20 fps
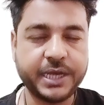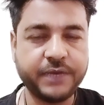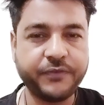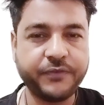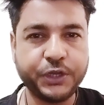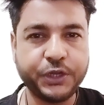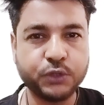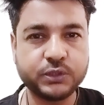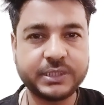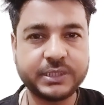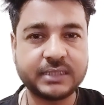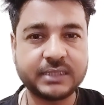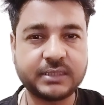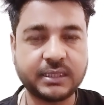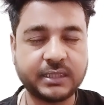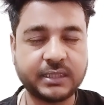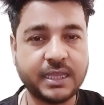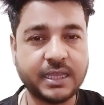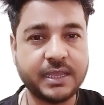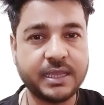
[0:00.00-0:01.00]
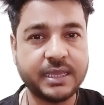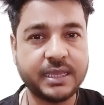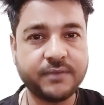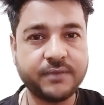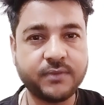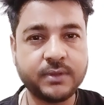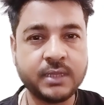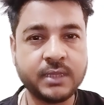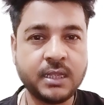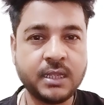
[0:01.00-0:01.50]
पुरानी वीडियोस देख सकते
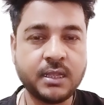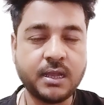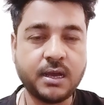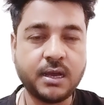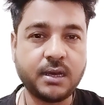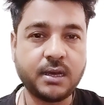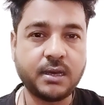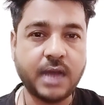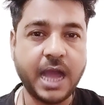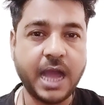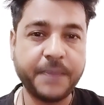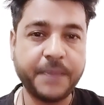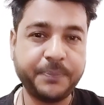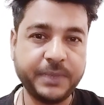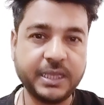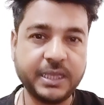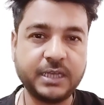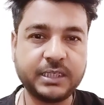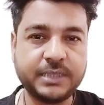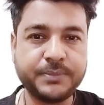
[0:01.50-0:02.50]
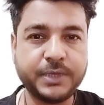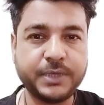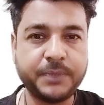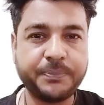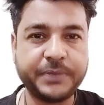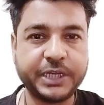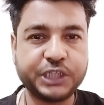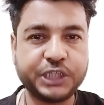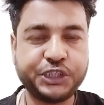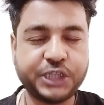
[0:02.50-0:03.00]
हैं आईपीएल की
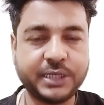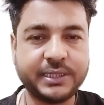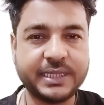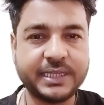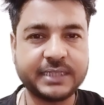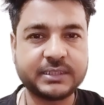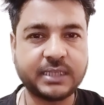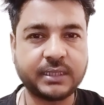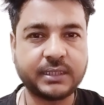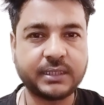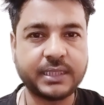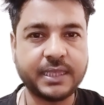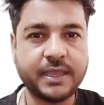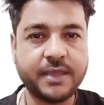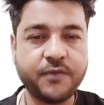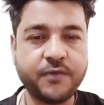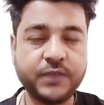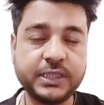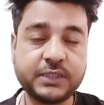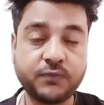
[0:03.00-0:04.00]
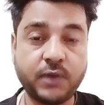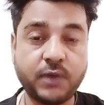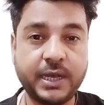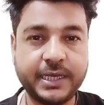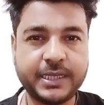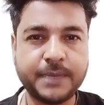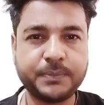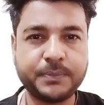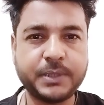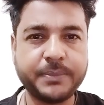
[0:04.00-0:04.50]
मेरी प्रोडिक्शन देख सकते हैं इस
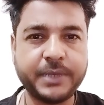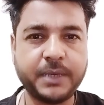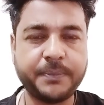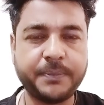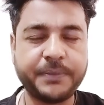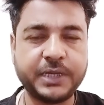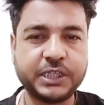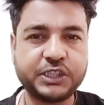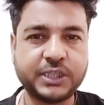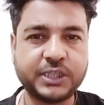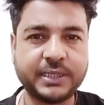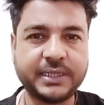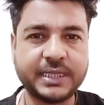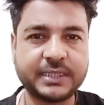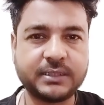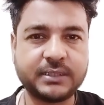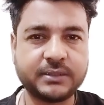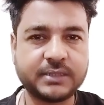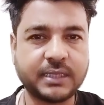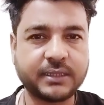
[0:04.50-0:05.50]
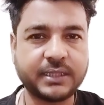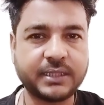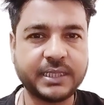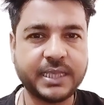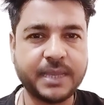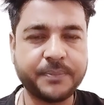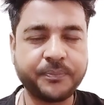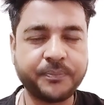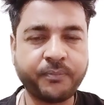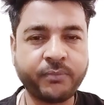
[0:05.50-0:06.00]
वर्ल्ड कप की मेरी प्रोडिक्शन देख सकते
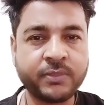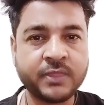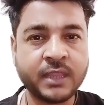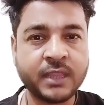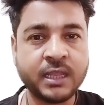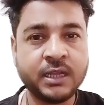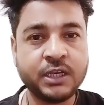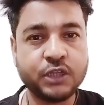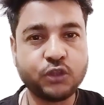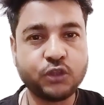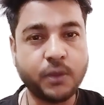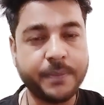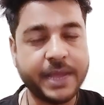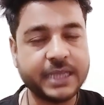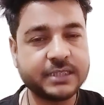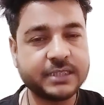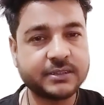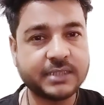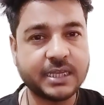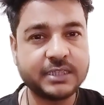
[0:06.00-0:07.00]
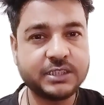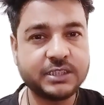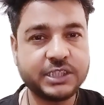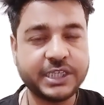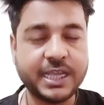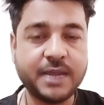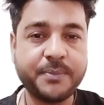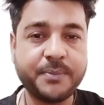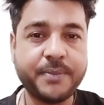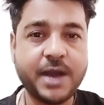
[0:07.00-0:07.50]
हैं आप तो पाकिस्तान
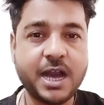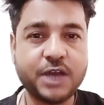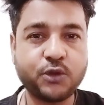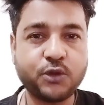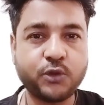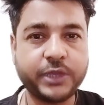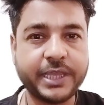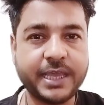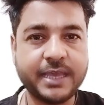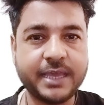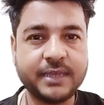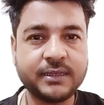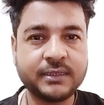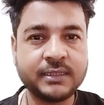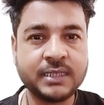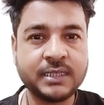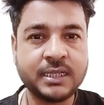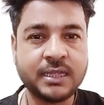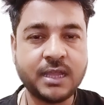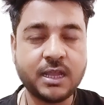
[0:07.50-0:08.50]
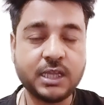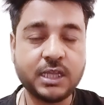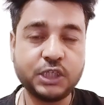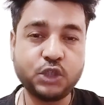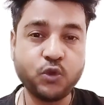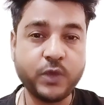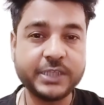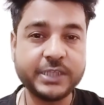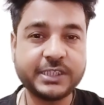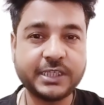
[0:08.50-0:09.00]
जी यहाँ बाहर हो गया
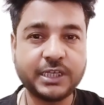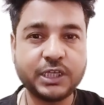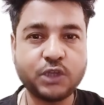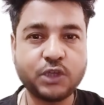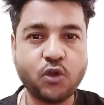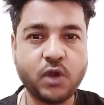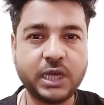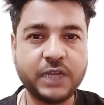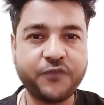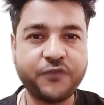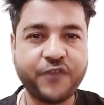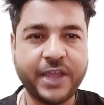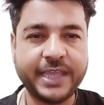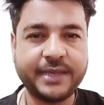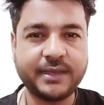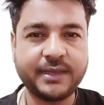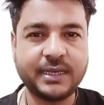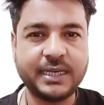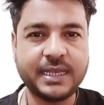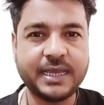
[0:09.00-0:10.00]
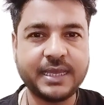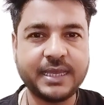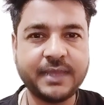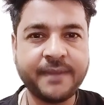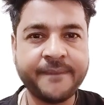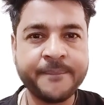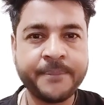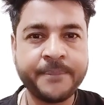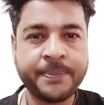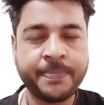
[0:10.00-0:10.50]
है यू ने क्वालिफाई कर लिया
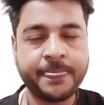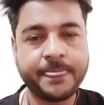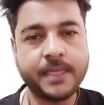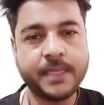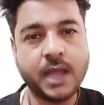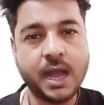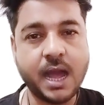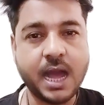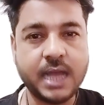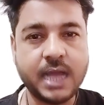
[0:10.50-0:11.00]
है